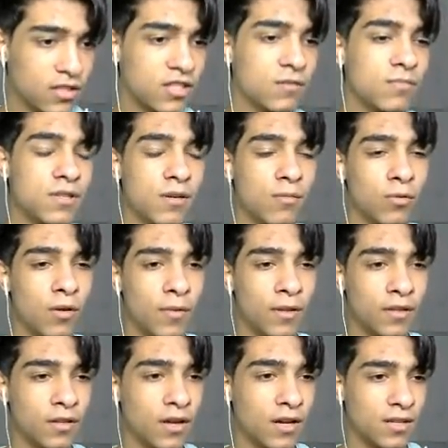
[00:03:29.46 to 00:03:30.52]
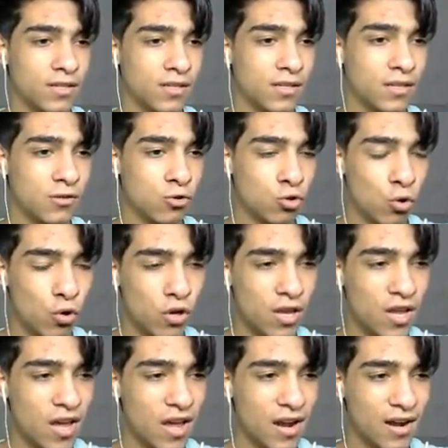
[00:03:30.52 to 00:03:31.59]
kimse bulamadı. Aslında zor
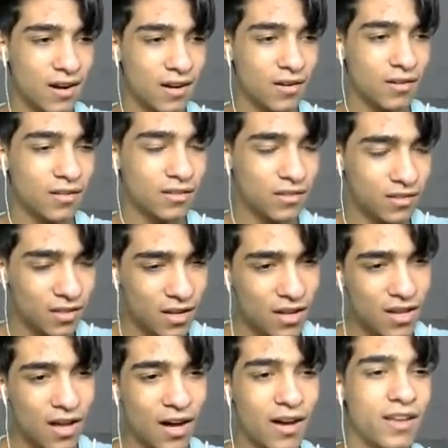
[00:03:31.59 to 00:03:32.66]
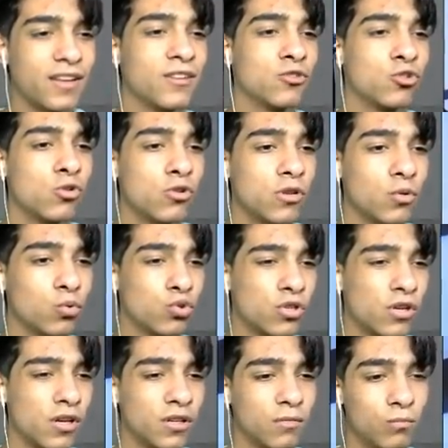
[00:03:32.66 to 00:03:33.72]
yer... Aynen zor ya.
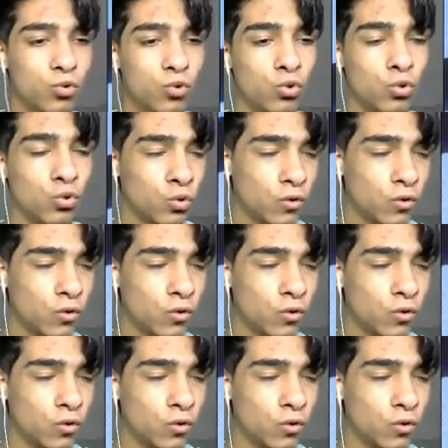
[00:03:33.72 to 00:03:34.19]
Uçağın şu